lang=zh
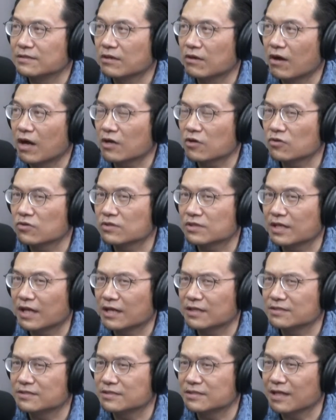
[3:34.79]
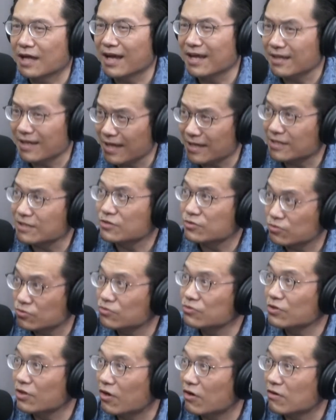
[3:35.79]
吼、啊，讲起来是爱爱去使
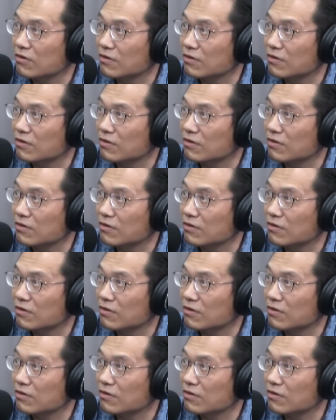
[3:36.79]
用。啊，